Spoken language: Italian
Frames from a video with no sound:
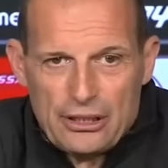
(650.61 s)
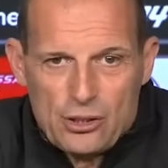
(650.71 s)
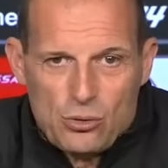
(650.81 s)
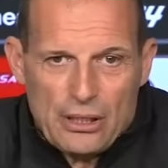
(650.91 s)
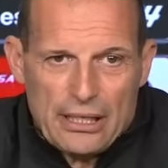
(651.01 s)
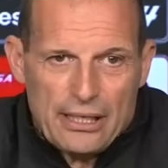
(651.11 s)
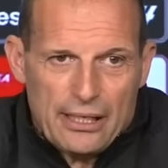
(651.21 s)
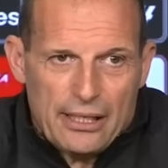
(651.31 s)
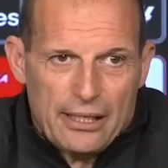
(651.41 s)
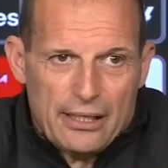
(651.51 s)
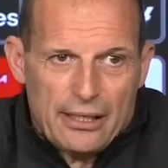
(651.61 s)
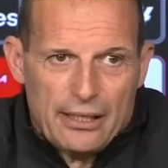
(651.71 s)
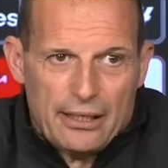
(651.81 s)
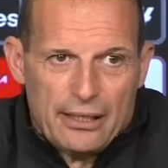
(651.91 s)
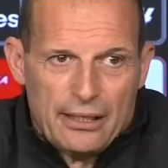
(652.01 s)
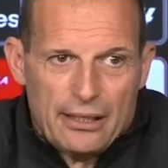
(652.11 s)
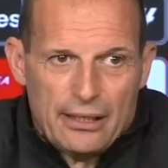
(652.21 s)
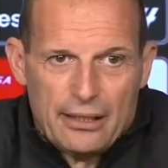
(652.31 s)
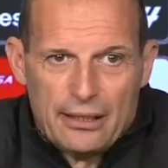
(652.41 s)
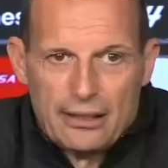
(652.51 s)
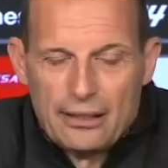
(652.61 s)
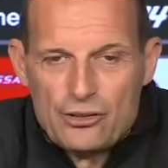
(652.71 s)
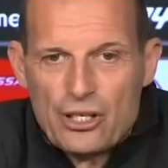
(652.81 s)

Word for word: una squadra che eh,